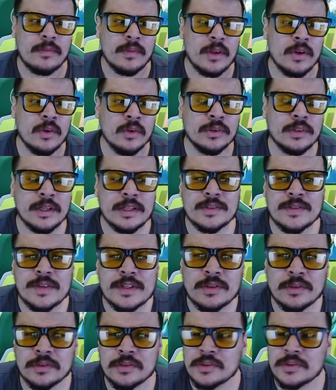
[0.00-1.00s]
outras
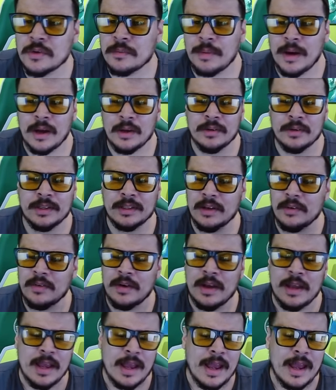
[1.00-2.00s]
vezes contra o São Paulo.
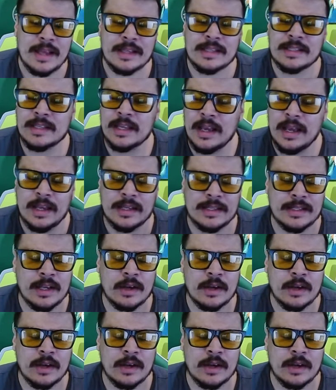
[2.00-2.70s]
Então, essa essa